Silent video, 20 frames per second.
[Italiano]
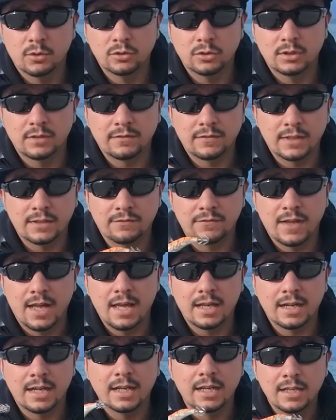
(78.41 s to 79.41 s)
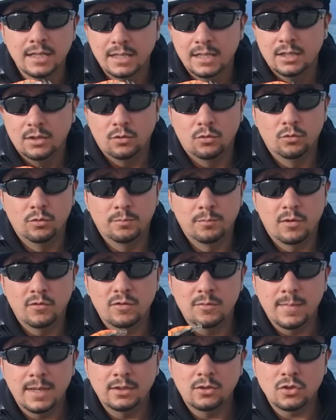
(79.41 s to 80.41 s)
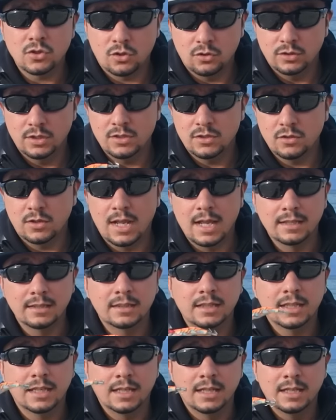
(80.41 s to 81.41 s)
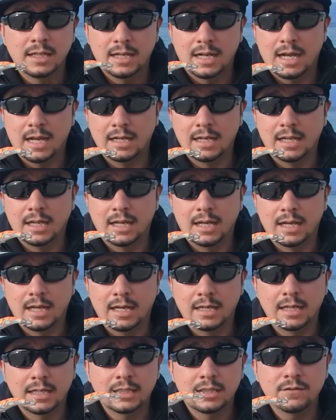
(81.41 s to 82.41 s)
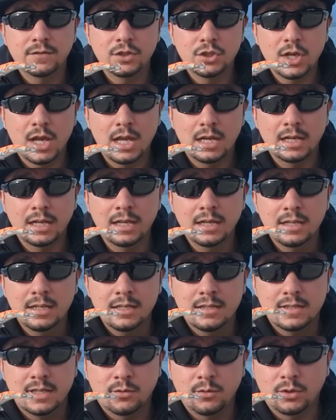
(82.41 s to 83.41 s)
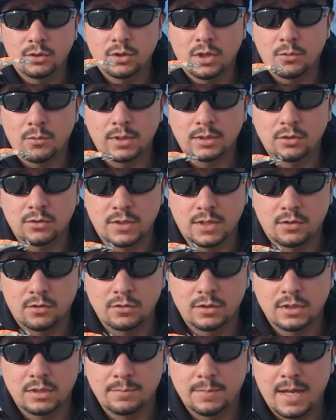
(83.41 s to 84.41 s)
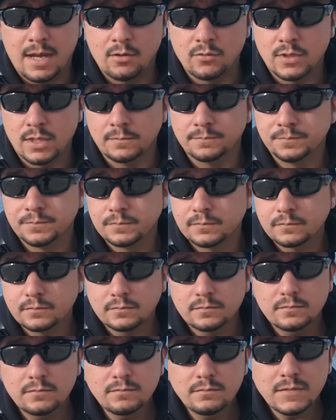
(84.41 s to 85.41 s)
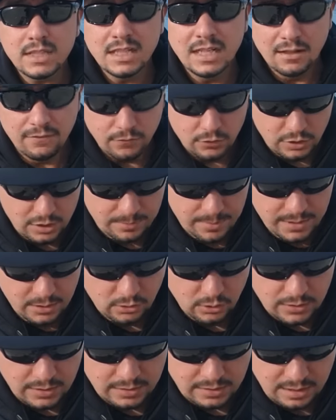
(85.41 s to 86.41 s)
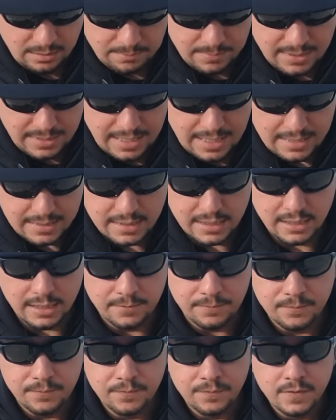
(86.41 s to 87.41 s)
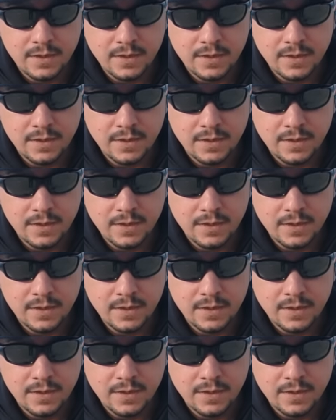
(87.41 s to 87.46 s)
in modo da far fare un movimento scodinzolante all'artificiale seguito da 4 secondi di pausa. L'affondamento in entrambi i casi